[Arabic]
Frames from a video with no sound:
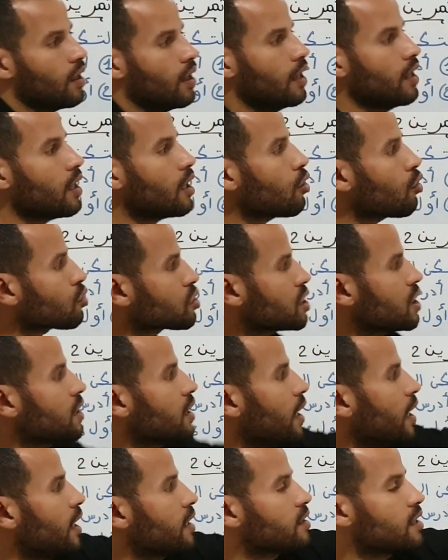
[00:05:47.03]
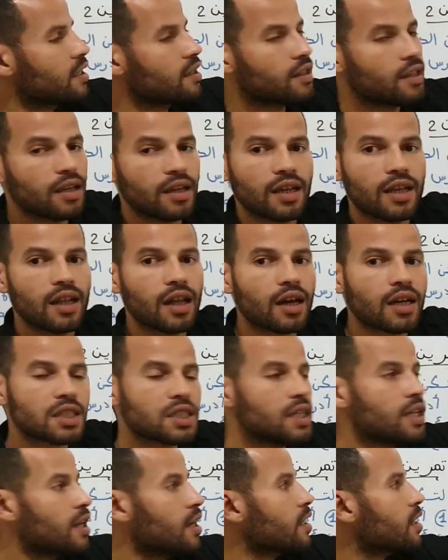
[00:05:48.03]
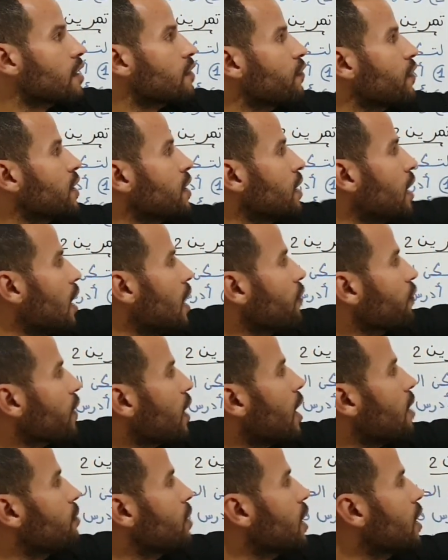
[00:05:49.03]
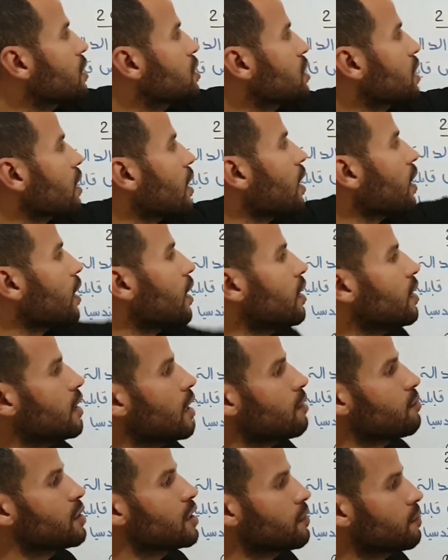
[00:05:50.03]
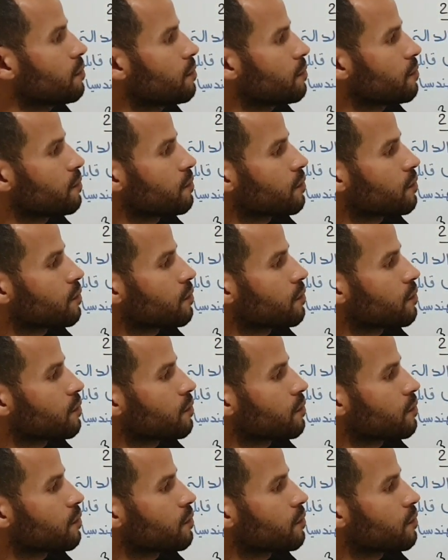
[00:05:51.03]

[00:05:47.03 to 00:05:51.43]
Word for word: يعني كيخرج لينا عدد الا خرج لينا عدد فان اف قابله للشقاق على اليمين